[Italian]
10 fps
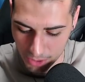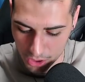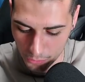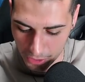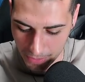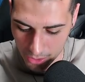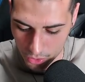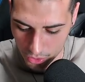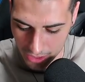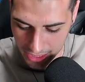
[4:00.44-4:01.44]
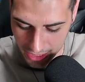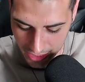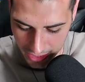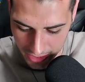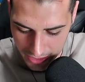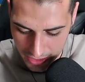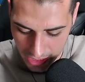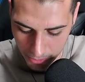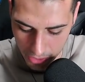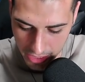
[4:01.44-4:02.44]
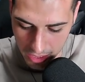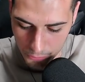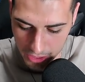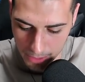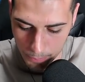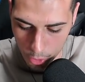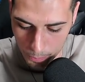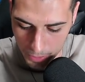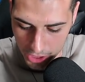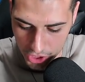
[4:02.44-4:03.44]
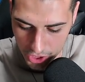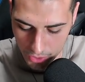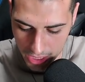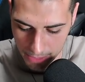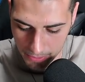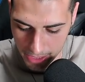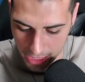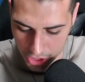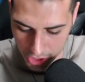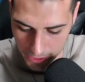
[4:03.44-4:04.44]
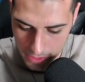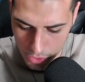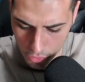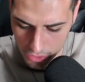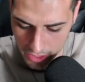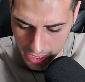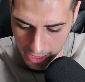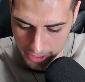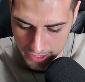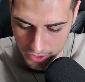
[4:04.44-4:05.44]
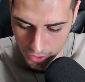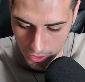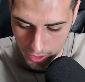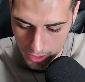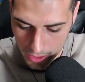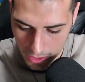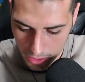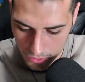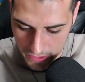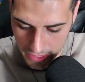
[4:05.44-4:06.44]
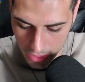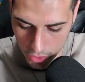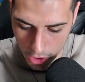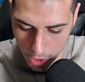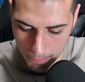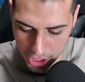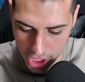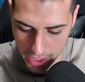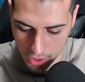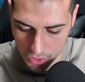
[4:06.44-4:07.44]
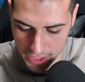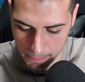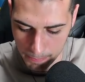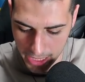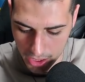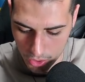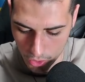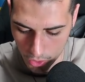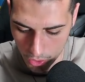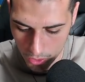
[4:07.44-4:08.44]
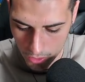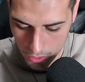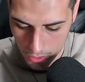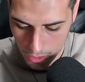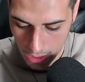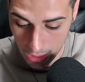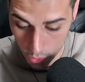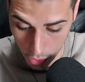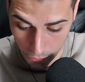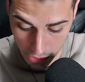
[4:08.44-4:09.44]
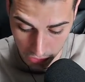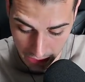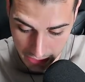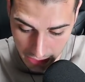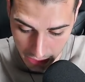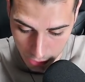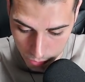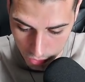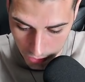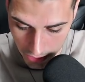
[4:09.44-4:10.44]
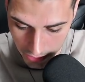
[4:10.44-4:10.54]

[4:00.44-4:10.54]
che devo fermare tutto lì. La pirotecnia nel frattempo colpisce. Ok, mi piace. Dovrò tirare, penso, un sacco di roba. Certo, se becco... Ah, qui io ho fatto tanti danni comunque,